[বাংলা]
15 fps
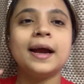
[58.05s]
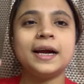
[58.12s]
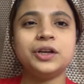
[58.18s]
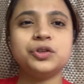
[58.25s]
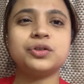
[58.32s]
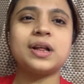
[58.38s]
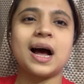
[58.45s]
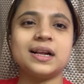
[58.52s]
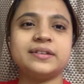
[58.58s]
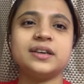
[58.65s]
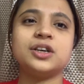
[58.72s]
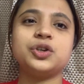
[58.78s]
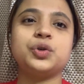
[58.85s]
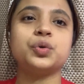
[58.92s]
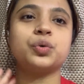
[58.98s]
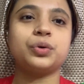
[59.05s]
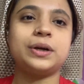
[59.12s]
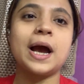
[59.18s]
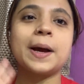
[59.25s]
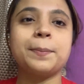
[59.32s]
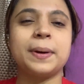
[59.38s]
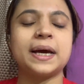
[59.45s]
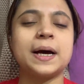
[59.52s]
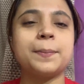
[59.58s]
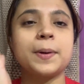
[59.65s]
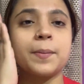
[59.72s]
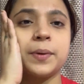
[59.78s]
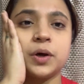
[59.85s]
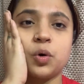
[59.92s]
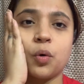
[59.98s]
কিন্তু তাছাড়া টুকটাক মেকআপ
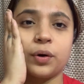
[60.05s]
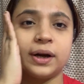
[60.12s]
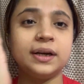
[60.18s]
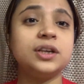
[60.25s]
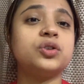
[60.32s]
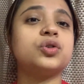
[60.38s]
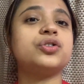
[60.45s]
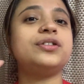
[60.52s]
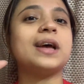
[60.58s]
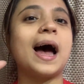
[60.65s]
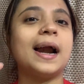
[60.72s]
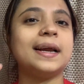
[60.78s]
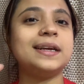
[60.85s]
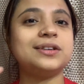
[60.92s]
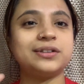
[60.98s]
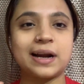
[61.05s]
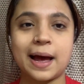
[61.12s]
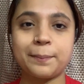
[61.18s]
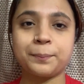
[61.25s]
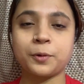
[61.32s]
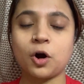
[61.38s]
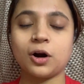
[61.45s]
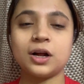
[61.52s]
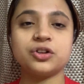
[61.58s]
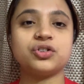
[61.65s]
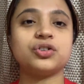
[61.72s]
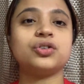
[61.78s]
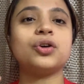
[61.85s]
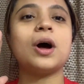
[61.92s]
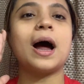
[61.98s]
আমি করে নিই তো শাড়ি ড্র্যাপ করার
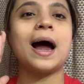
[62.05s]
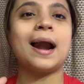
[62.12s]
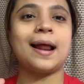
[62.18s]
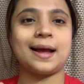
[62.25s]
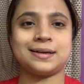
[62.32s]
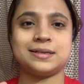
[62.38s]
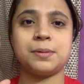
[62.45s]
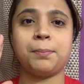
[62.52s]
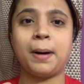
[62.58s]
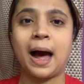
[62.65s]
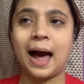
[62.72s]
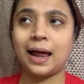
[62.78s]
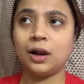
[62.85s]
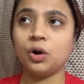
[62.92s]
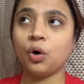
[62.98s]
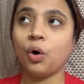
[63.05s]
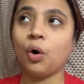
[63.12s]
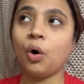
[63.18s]
জন্য আর একটা ভালো